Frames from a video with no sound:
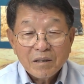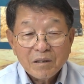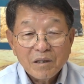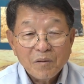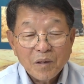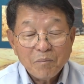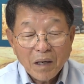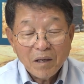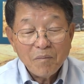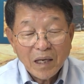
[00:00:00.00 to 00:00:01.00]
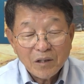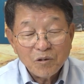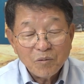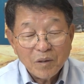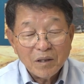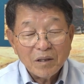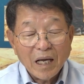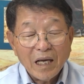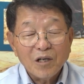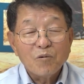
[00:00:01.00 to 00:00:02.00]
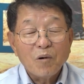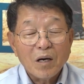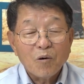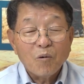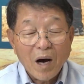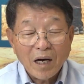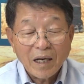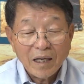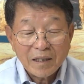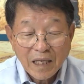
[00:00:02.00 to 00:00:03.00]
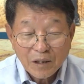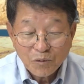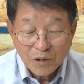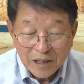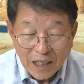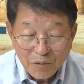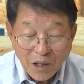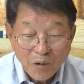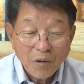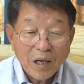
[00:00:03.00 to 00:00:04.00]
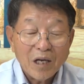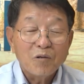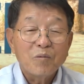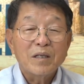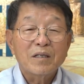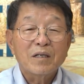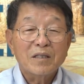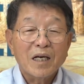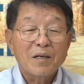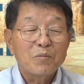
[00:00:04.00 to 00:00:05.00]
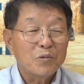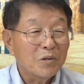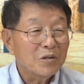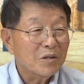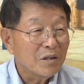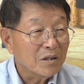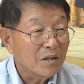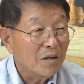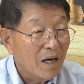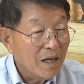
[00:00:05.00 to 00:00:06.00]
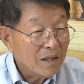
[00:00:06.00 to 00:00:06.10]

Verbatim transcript: 그러려면 말을 많이 두면은 애굽하고 왕래가 자주 있어야 되고 애굽에다가 사람을 둬서 거기서